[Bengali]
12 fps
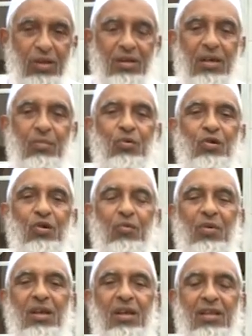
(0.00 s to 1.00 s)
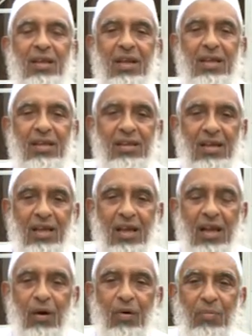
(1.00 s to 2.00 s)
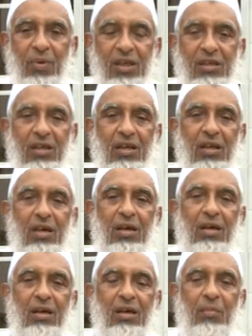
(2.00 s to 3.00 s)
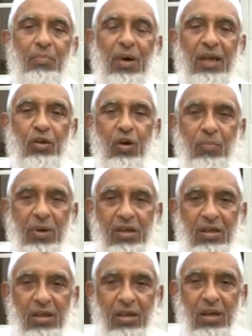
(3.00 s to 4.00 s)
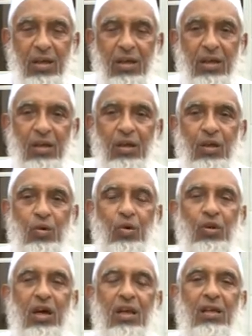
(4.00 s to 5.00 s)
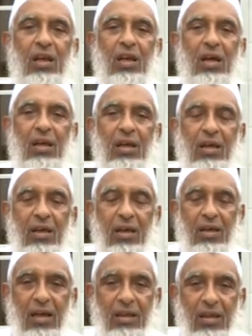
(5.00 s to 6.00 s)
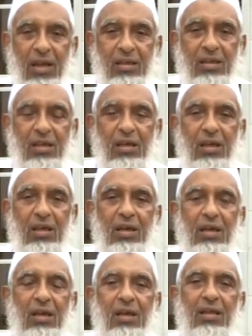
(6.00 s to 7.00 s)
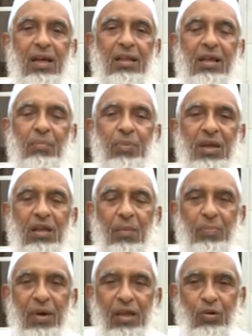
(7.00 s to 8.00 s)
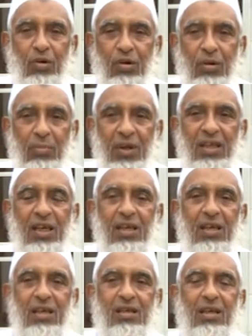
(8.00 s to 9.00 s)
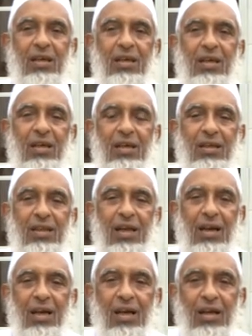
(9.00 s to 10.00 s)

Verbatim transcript: যে মুসলমানরা তারা নিজেরা খাওয়ার পাচ্ছে না পানিও পাচ্ছে না ক্ষুধার জ্বালায় কাতরাচ্ছে তাদের পেটে পাথর বেঁধে নিয়েছে তারা